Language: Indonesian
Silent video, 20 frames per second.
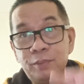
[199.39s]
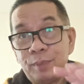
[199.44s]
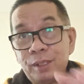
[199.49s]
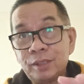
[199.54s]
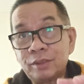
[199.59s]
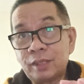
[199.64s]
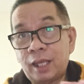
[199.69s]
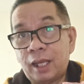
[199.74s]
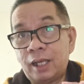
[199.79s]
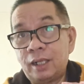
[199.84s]

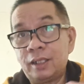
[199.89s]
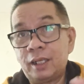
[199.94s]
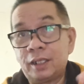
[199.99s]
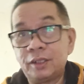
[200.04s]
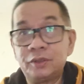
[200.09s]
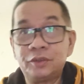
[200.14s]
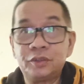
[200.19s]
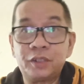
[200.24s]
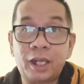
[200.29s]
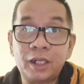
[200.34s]
mental
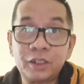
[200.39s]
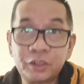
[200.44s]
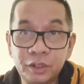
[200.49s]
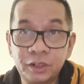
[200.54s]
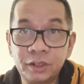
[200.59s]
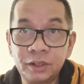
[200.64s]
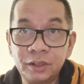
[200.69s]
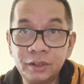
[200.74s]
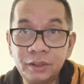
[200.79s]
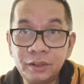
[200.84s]
dari
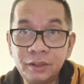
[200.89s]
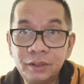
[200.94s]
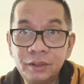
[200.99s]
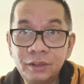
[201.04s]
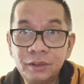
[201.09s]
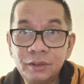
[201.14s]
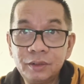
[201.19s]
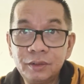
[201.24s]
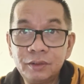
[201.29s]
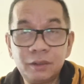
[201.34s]
Chelsea
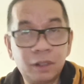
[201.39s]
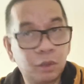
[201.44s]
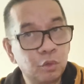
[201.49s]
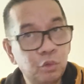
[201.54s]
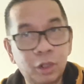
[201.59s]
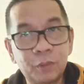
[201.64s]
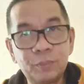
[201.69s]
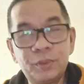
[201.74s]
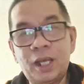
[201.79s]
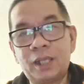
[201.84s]
yang
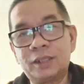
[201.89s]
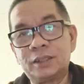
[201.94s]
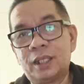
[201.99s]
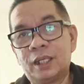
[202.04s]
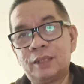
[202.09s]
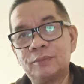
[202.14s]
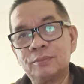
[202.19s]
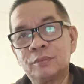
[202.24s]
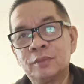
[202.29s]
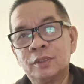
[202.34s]
luar
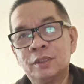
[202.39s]
biasa.